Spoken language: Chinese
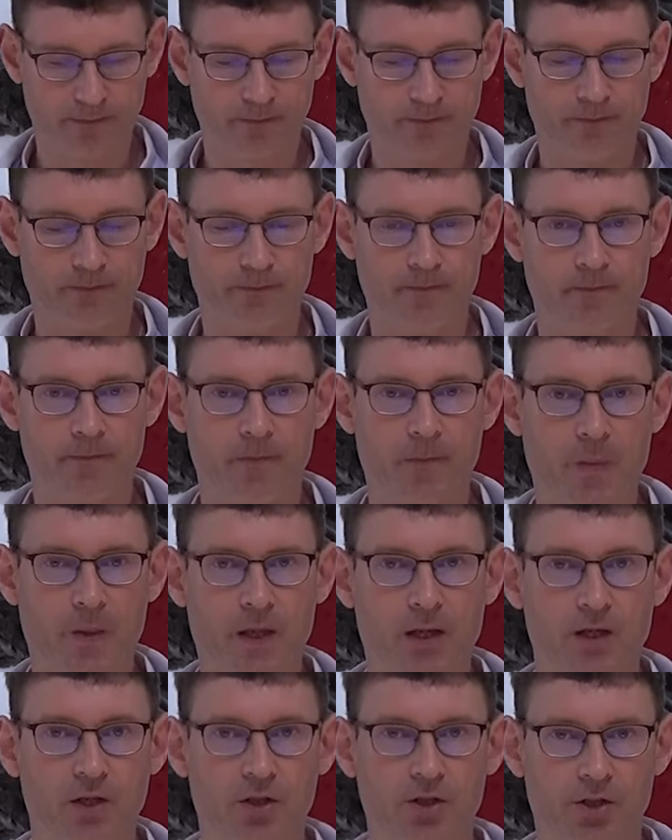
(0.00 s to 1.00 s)
阿
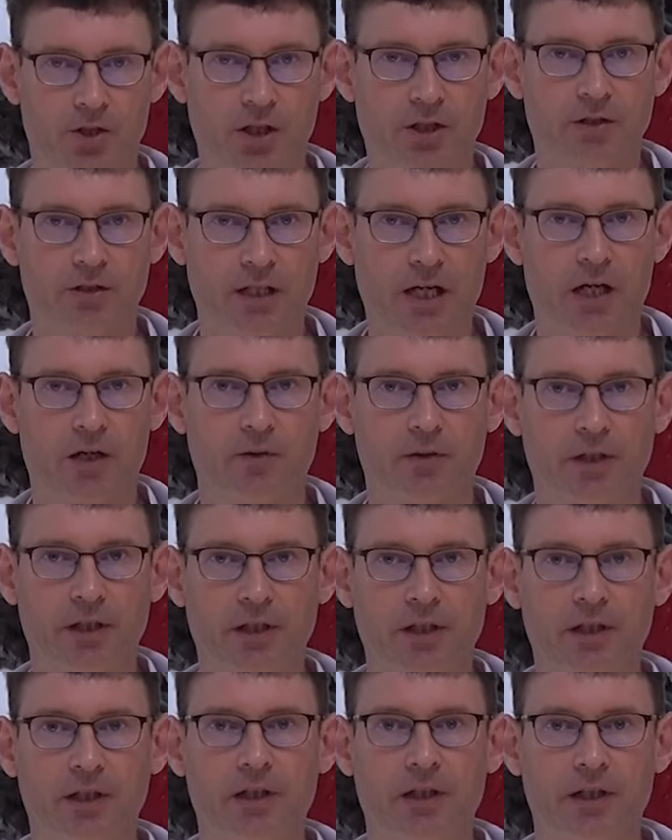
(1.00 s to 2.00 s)
门。圣道
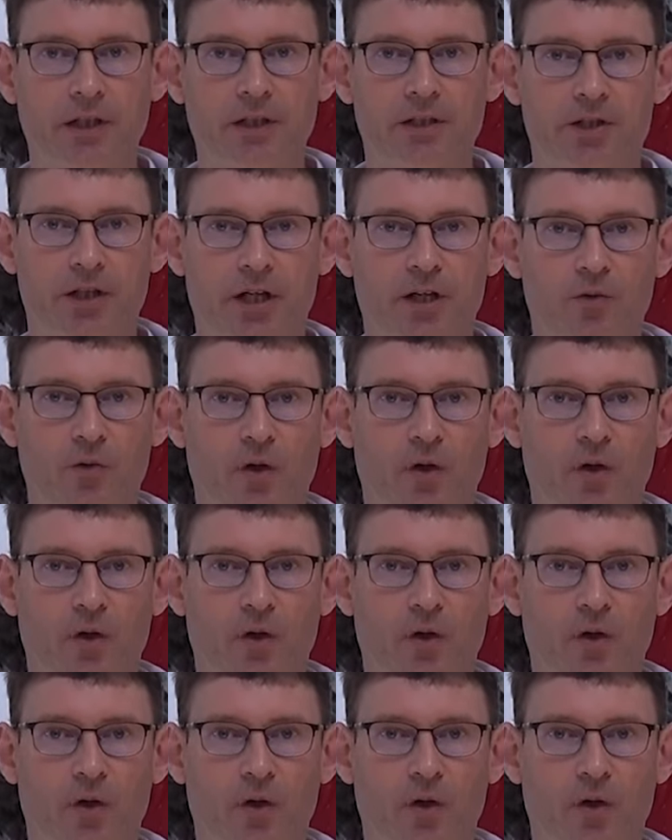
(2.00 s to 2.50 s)
里，李晨，